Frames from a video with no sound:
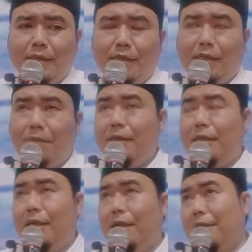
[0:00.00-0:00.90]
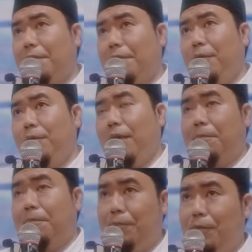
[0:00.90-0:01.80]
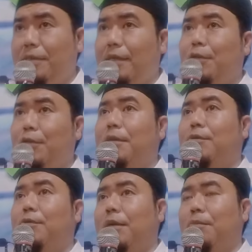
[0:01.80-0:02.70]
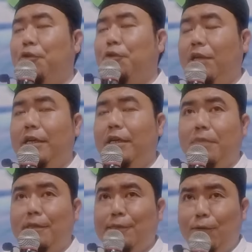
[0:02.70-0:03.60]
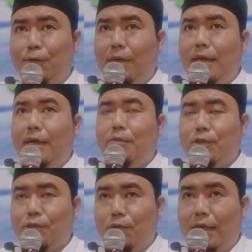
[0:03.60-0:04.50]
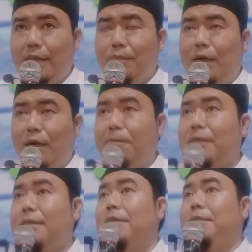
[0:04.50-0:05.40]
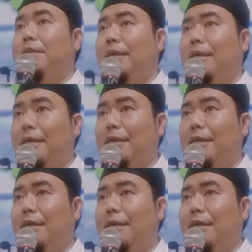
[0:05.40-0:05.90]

Tapi ketika terbangun apapun bisa antum lakukan, mau zikir, baca Quran, mau sholat, mau apa saja bisa.